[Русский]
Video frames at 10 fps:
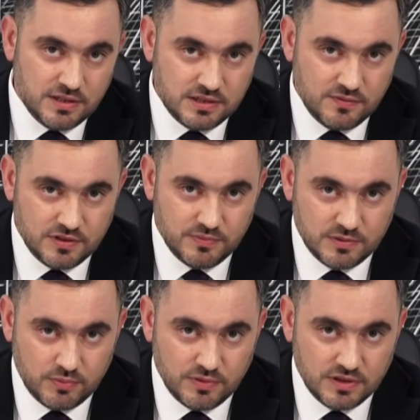независимой
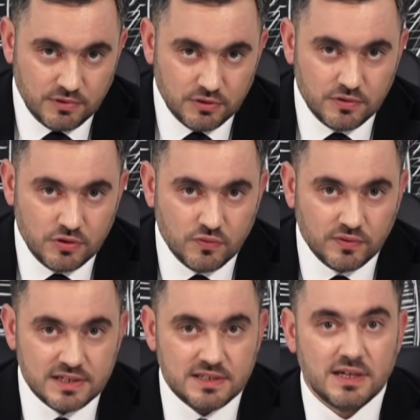Республики Молдова ее
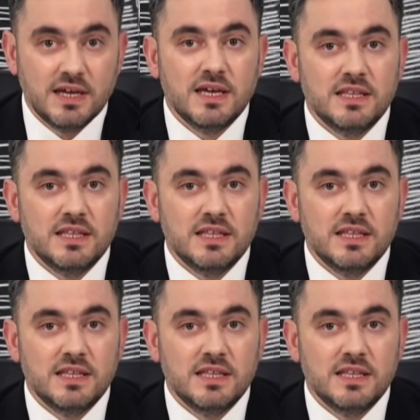власти